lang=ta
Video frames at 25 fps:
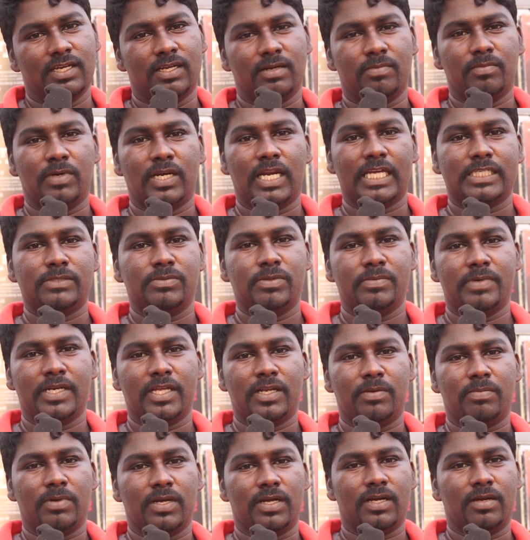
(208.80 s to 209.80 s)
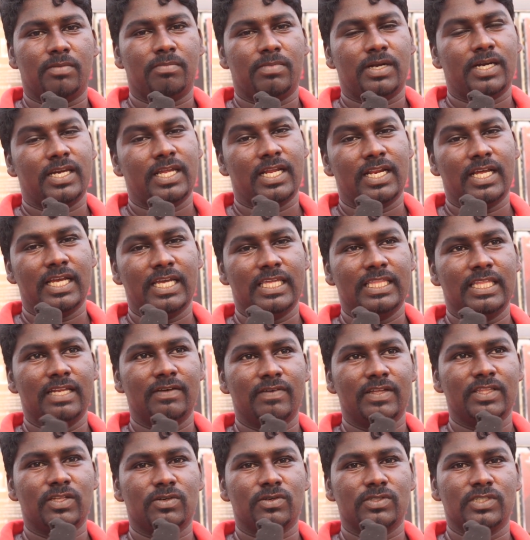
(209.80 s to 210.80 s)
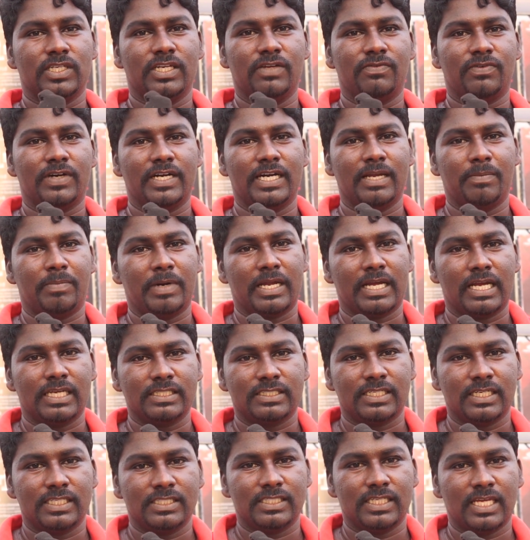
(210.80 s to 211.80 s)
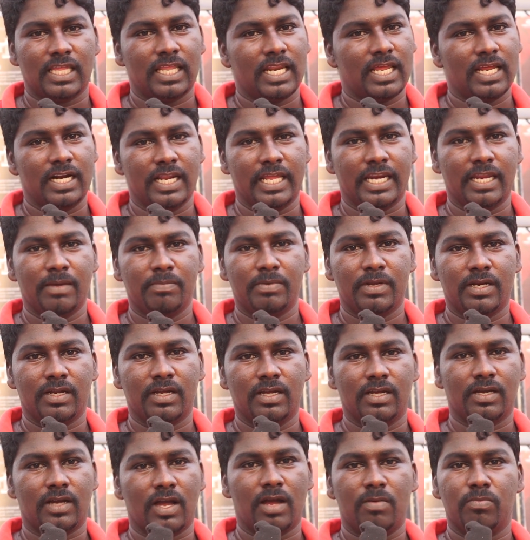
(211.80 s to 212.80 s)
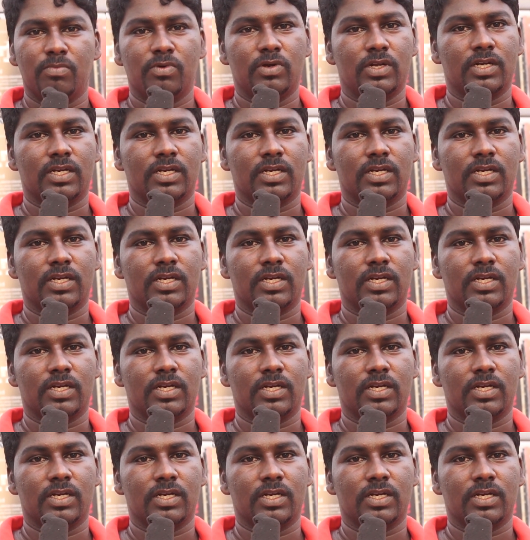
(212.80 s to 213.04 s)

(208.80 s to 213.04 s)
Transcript: நம்ம லக்ஷ்மி மேனன் இருப்பாங்க பட் ஆனால் இதில் வந்து கொஞ்சம் டிஃப்ரெண்ட்டாக பிரகாஷ் ராஜ் அதெல்லாம் நிறைய பேர் காம்போ